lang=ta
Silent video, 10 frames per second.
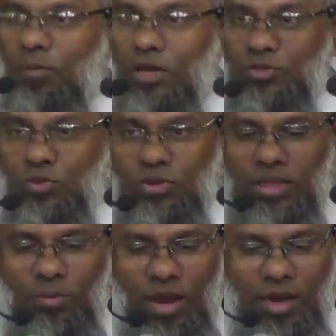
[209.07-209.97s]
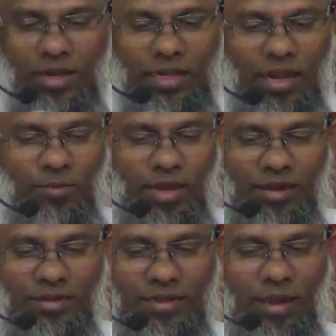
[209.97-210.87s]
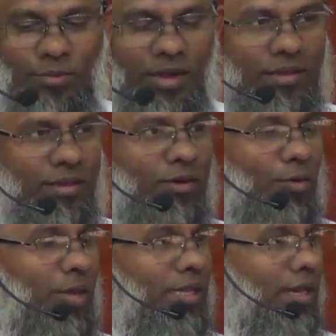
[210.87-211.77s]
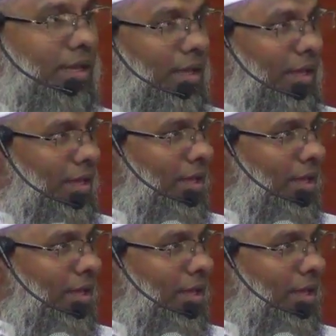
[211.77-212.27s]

பரிசுத்தமான நீரை மேலிருந்து நாம் இறக்குகின்றோம் எதற்கு